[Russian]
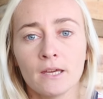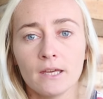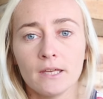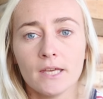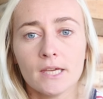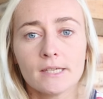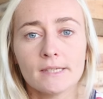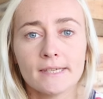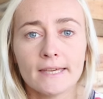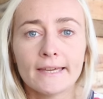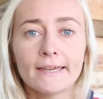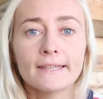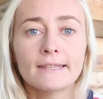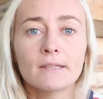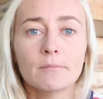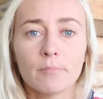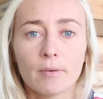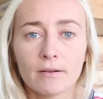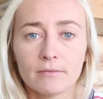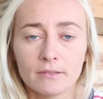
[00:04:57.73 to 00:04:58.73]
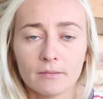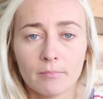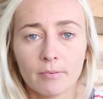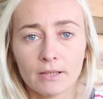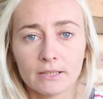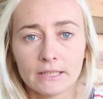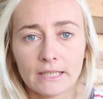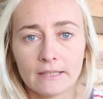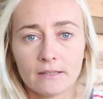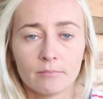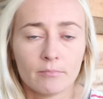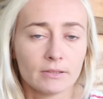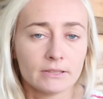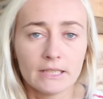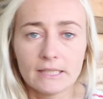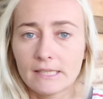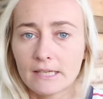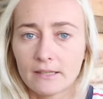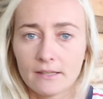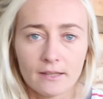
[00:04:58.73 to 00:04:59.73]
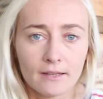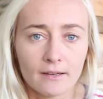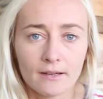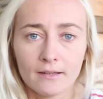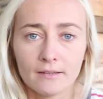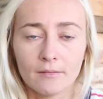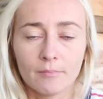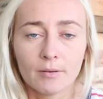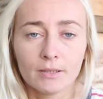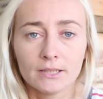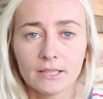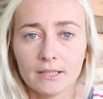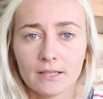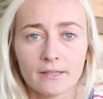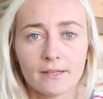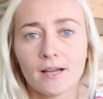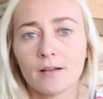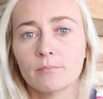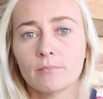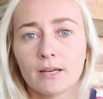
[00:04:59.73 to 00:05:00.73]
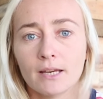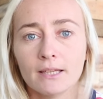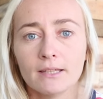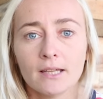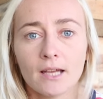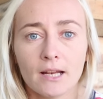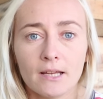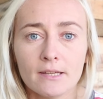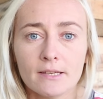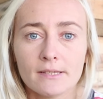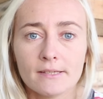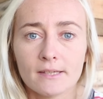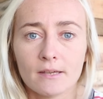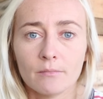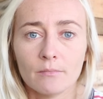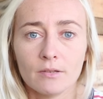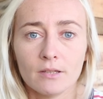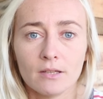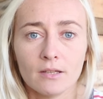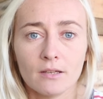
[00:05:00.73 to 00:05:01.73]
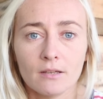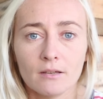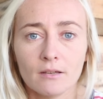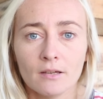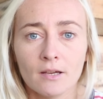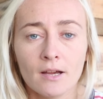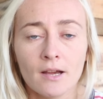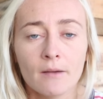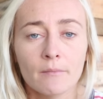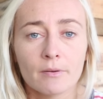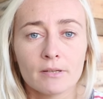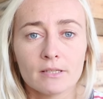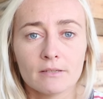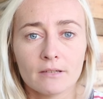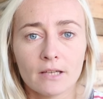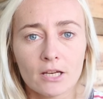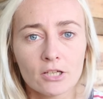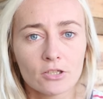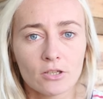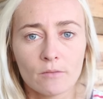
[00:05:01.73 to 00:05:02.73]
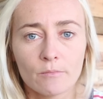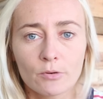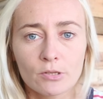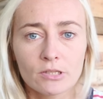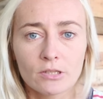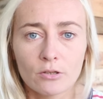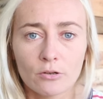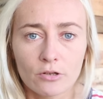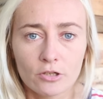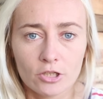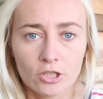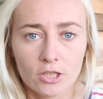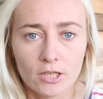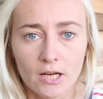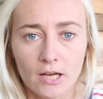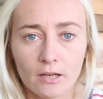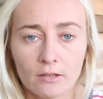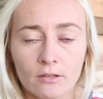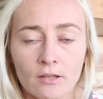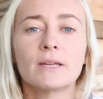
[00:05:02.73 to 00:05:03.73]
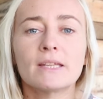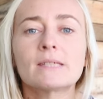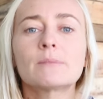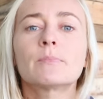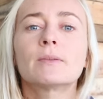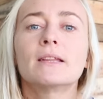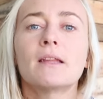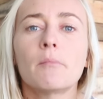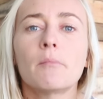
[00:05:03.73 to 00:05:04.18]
и есть некие доп- дополнения. Дополнения они, дополнения, они как бы оригинальной системы не противоречат, они просто ее расширяют. В принципе,